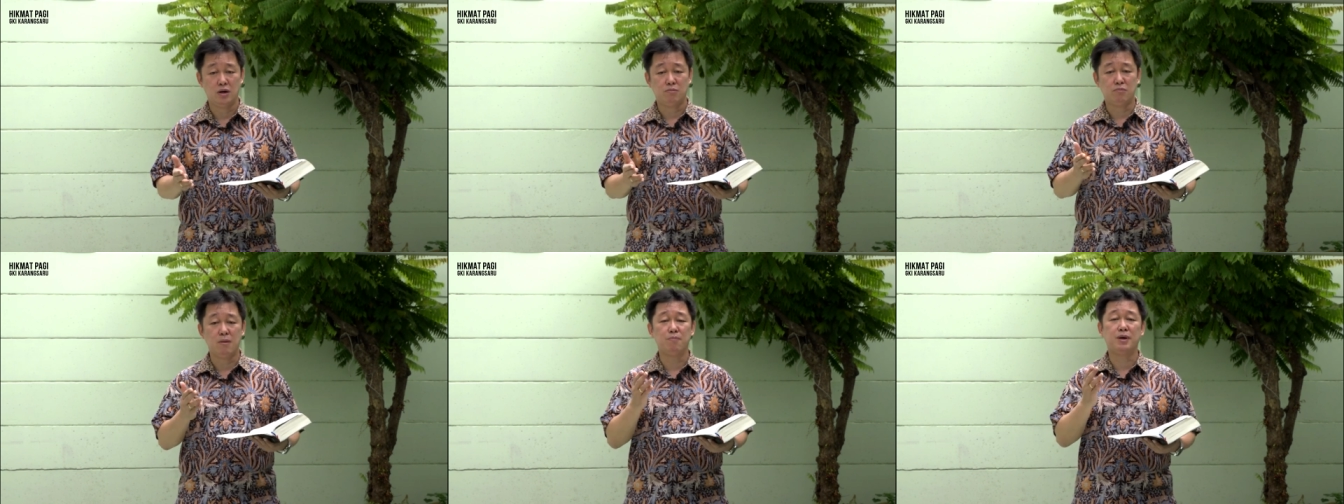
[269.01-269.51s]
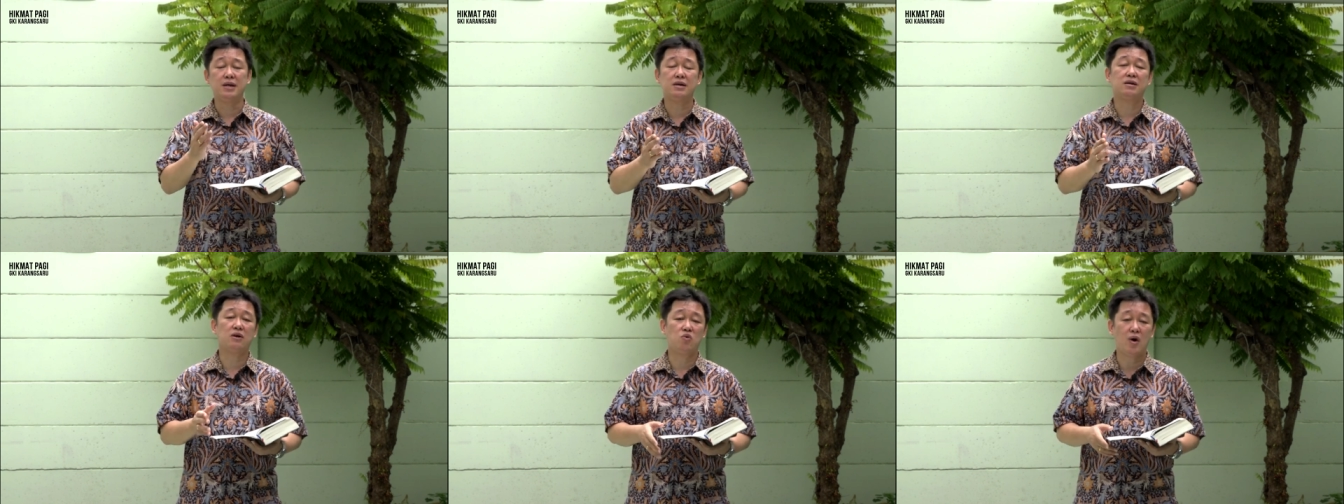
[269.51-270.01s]
memberi
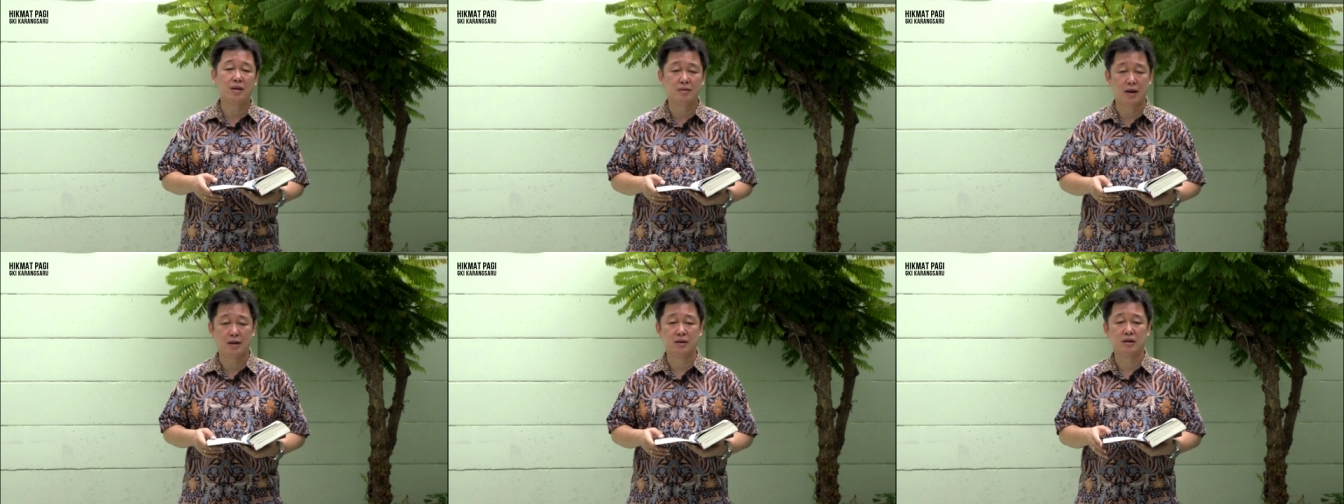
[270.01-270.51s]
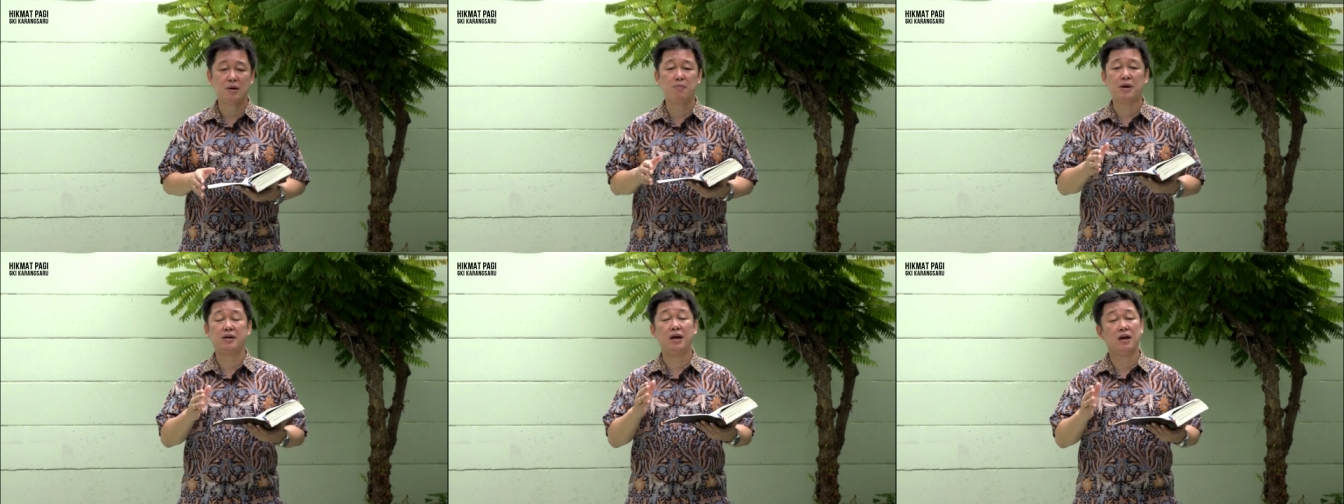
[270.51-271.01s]
kekuatan
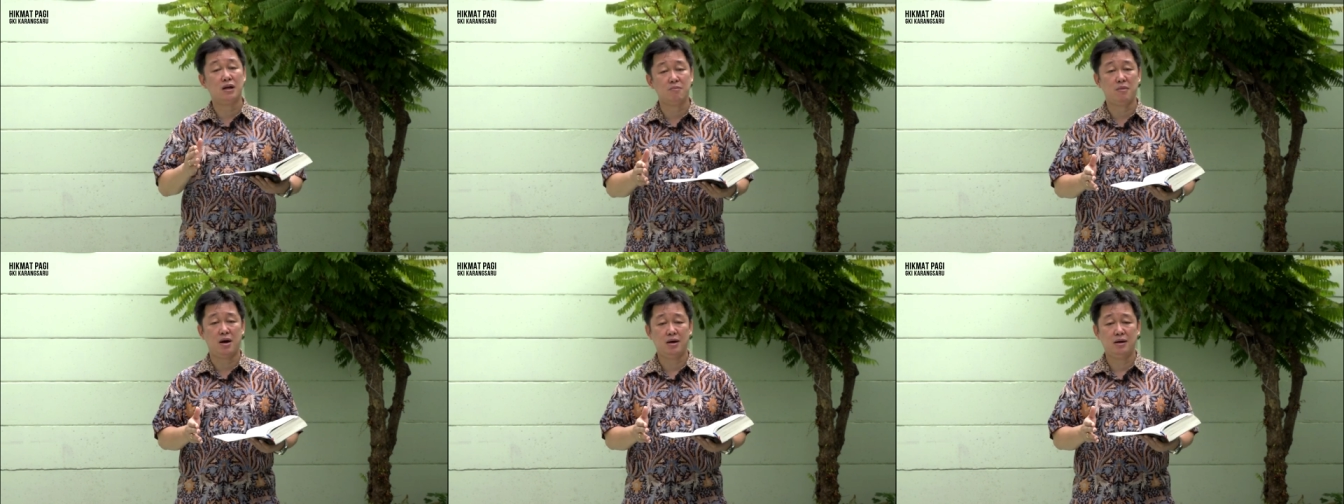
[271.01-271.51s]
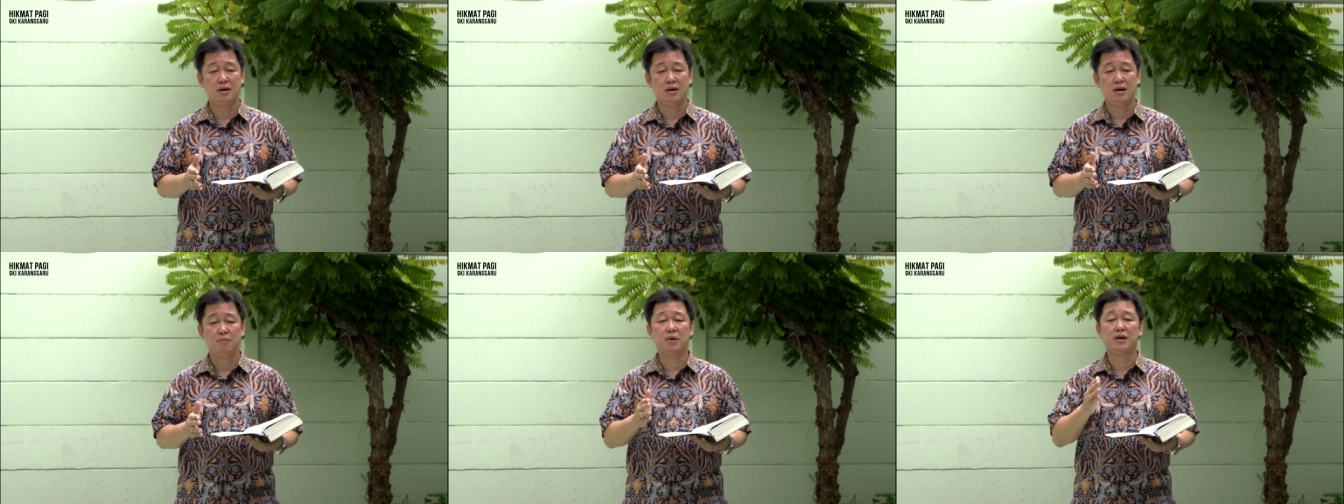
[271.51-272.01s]
kepada yang lemah
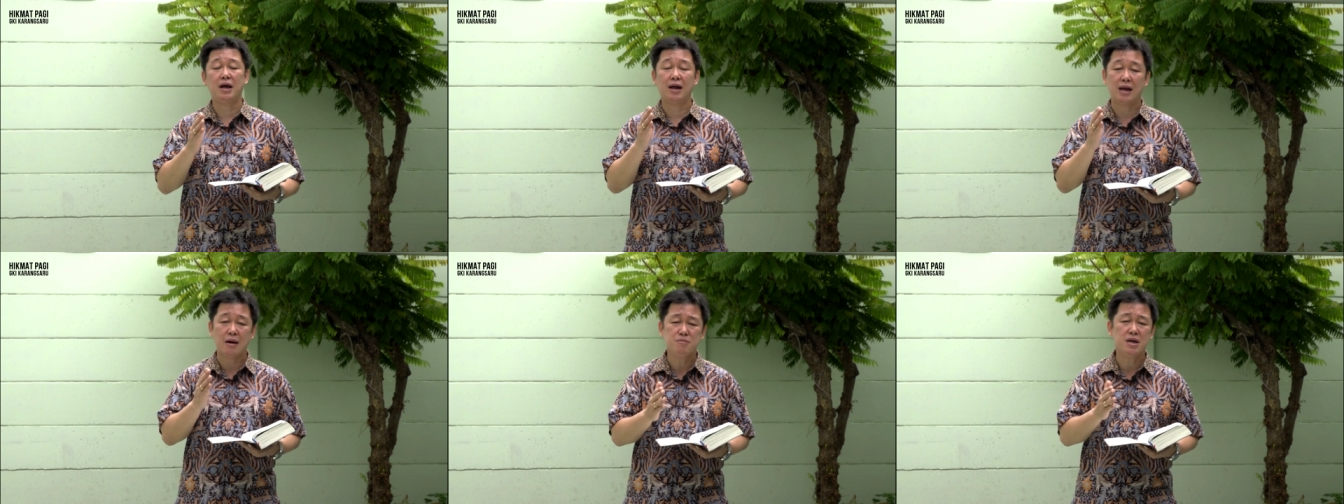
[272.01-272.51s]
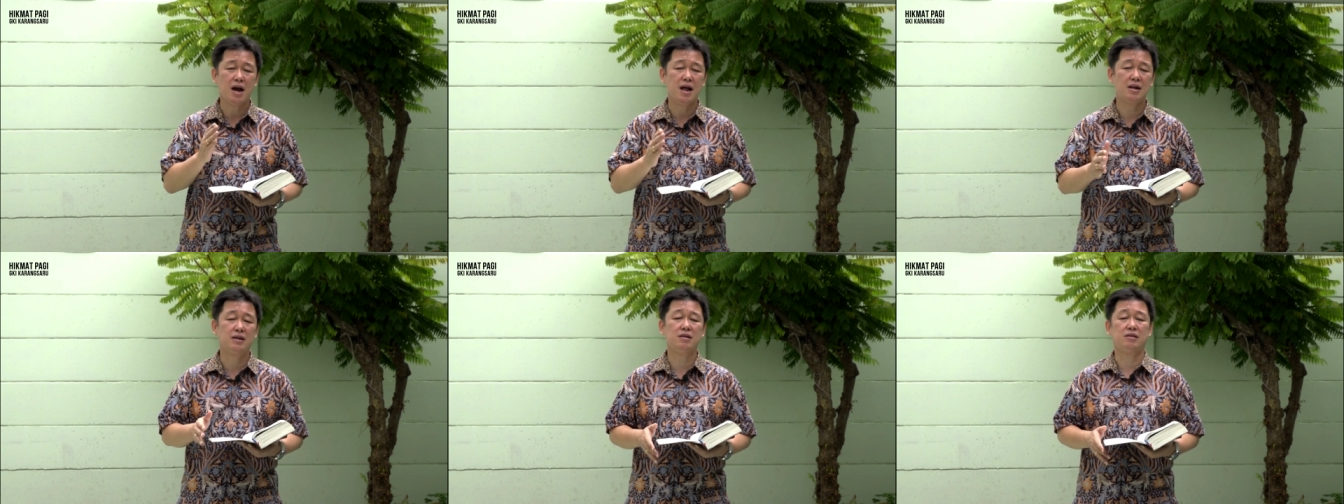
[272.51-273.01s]
mendalami
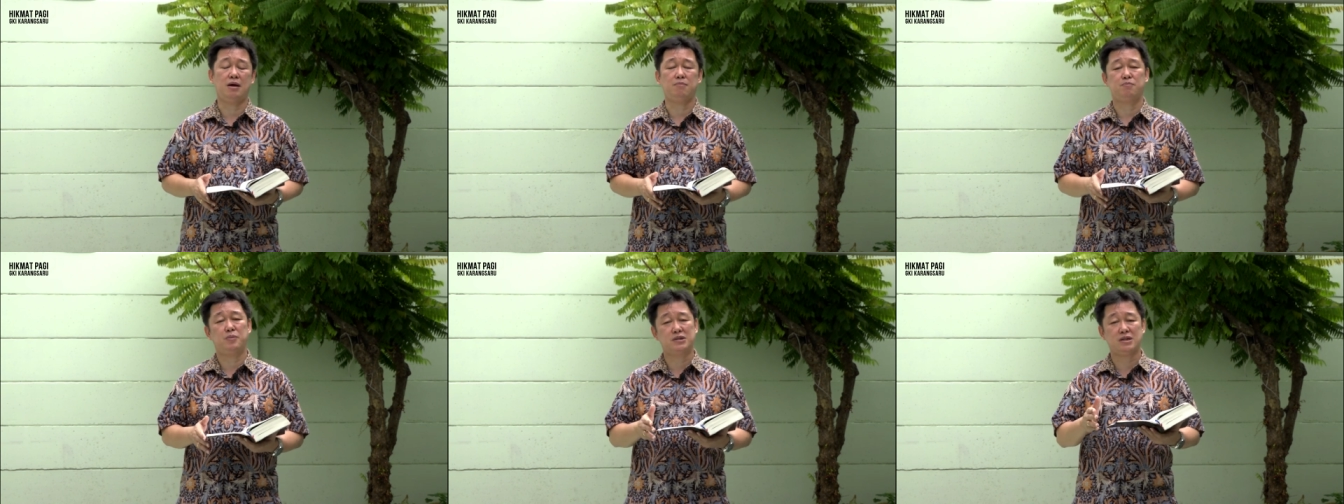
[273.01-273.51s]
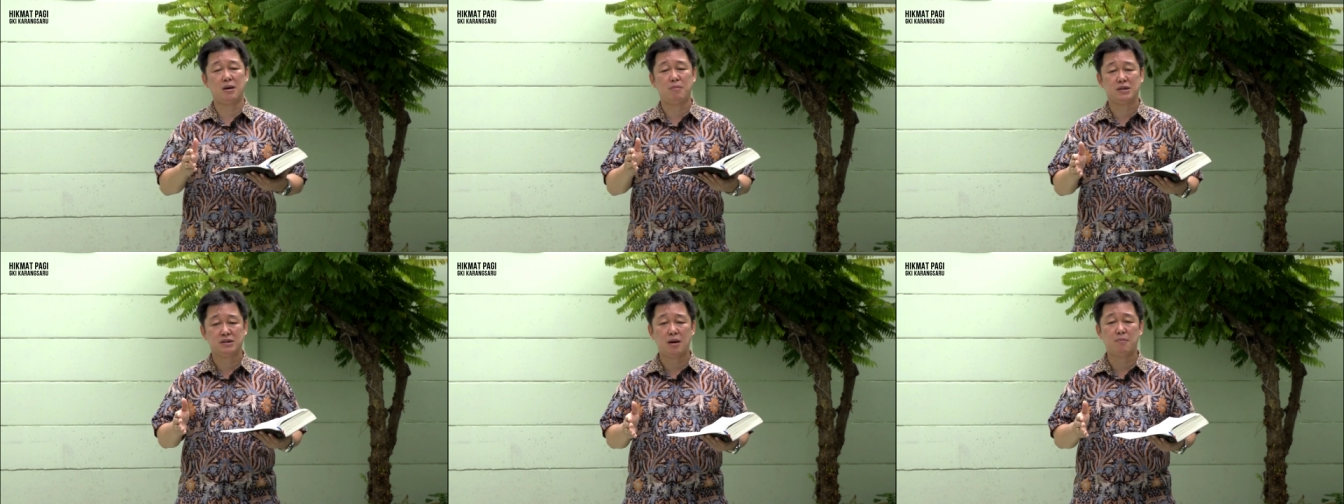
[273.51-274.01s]
Alkitab
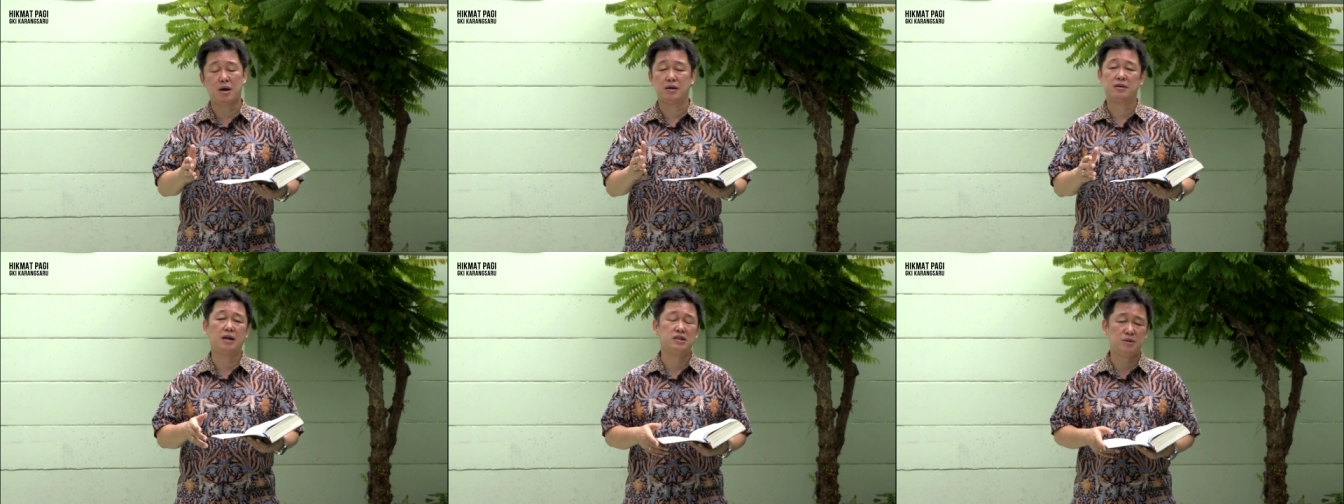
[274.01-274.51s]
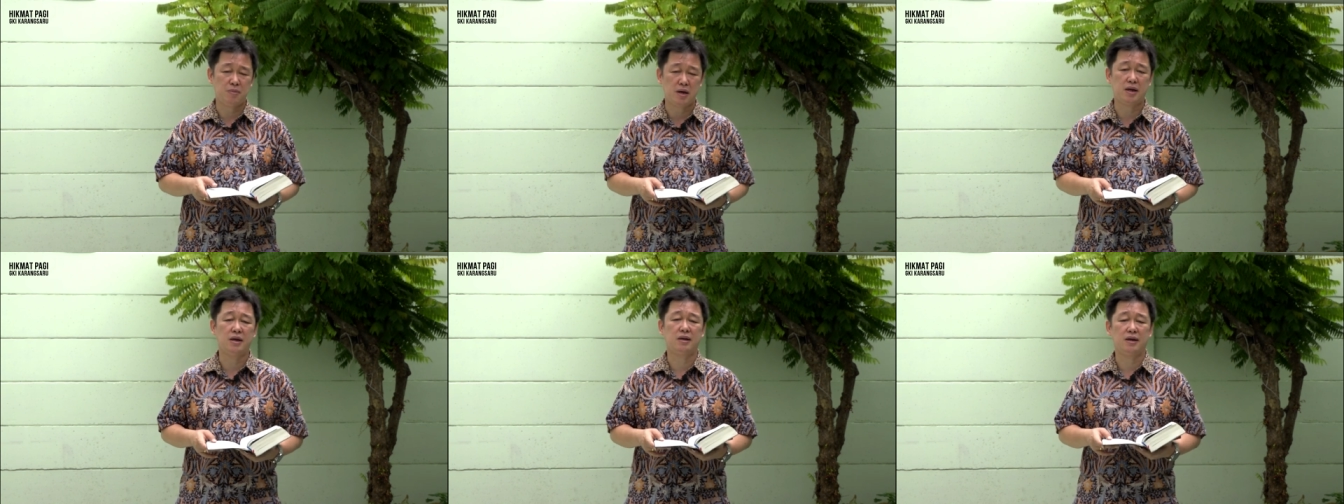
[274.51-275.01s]
bersama-sama dan
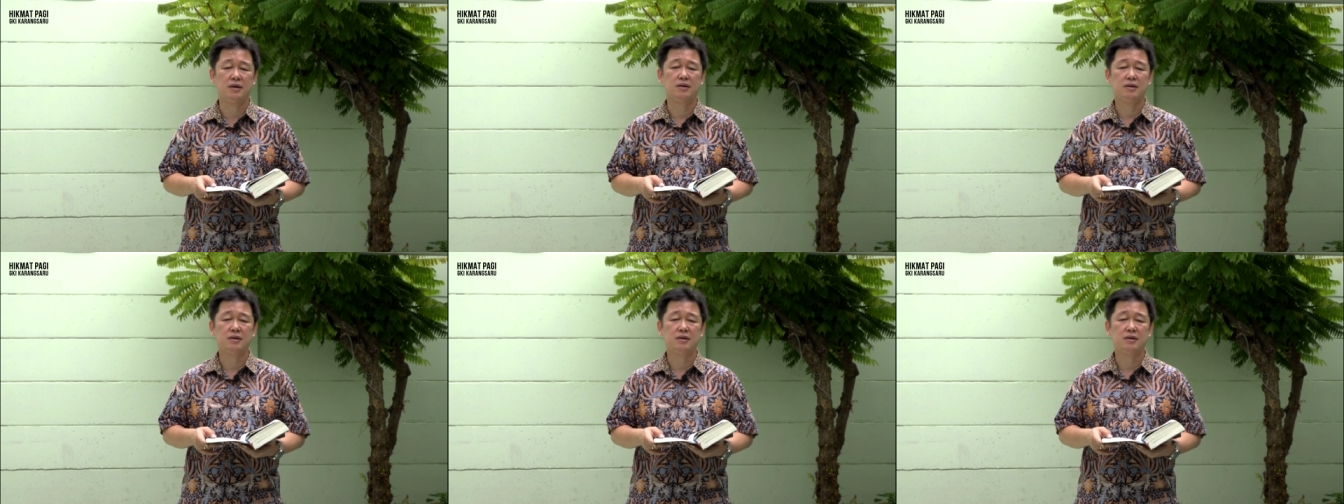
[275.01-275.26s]
sebagainya.